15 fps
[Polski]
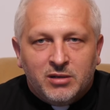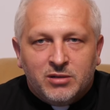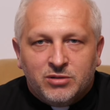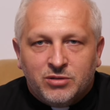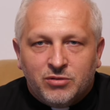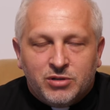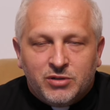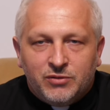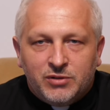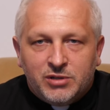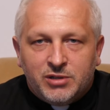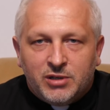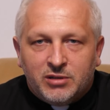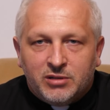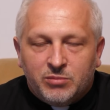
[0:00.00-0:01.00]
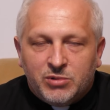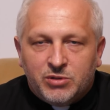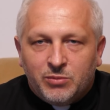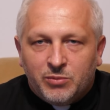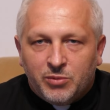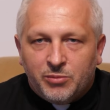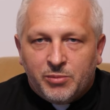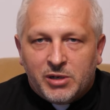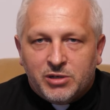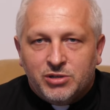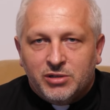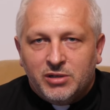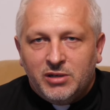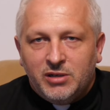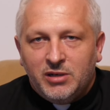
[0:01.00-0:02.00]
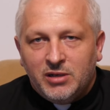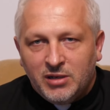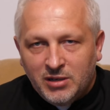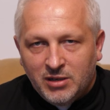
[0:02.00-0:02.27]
co oczywiście, gdybyśmy popatrzyli